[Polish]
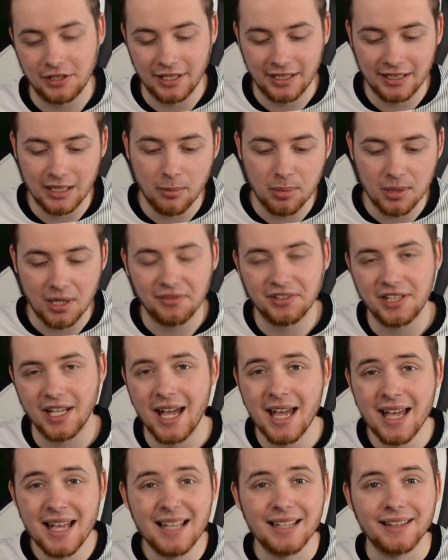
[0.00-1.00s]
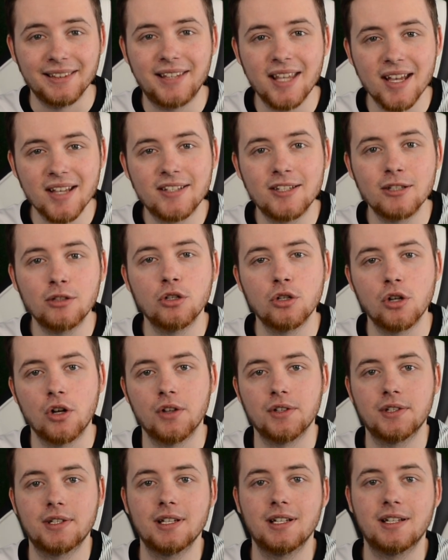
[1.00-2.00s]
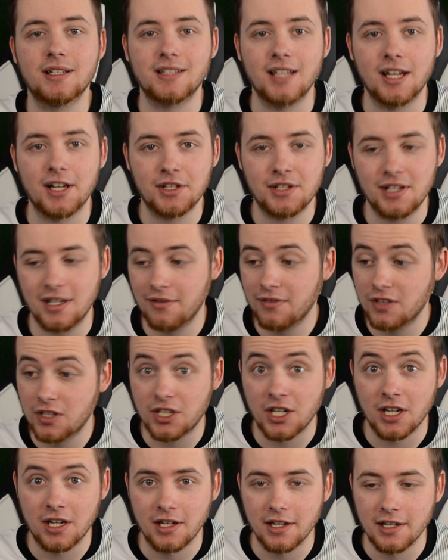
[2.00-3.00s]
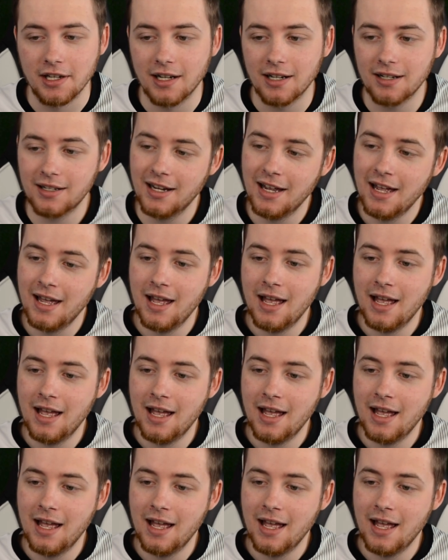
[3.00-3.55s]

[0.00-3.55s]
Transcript: tak naprawdę decydujących starciach w trzech ligach.